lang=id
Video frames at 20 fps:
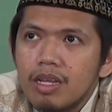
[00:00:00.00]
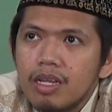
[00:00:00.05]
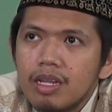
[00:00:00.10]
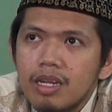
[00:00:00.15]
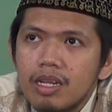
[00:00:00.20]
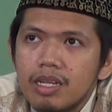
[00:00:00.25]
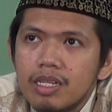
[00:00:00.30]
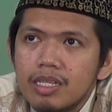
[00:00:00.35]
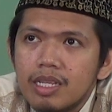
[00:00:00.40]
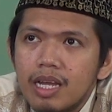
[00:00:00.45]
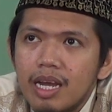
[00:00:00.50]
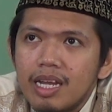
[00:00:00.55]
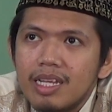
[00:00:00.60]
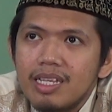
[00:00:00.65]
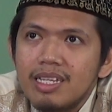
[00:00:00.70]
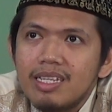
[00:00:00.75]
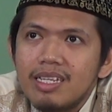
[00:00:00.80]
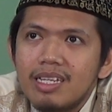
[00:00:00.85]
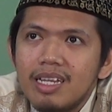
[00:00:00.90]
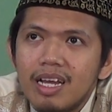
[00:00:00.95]
nek
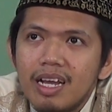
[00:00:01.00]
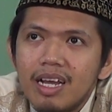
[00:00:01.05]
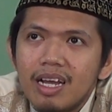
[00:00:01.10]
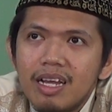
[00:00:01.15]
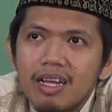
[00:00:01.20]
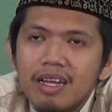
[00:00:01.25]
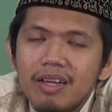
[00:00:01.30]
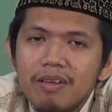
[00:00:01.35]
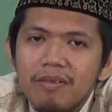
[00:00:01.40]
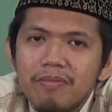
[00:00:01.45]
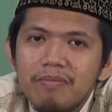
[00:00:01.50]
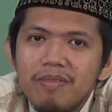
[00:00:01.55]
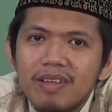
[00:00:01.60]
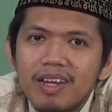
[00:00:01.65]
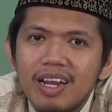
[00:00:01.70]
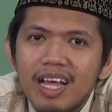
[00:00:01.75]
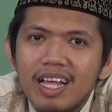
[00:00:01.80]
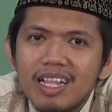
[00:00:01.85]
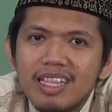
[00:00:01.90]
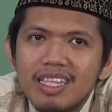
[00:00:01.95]
saida
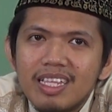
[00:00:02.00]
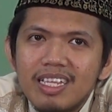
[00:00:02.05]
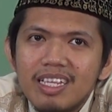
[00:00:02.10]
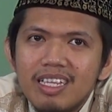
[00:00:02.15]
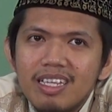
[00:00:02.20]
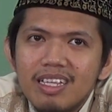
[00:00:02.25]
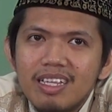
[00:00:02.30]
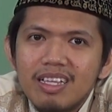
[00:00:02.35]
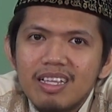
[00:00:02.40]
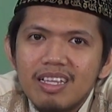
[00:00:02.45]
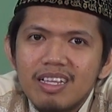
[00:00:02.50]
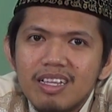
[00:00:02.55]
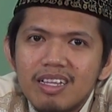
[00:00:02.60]
berarti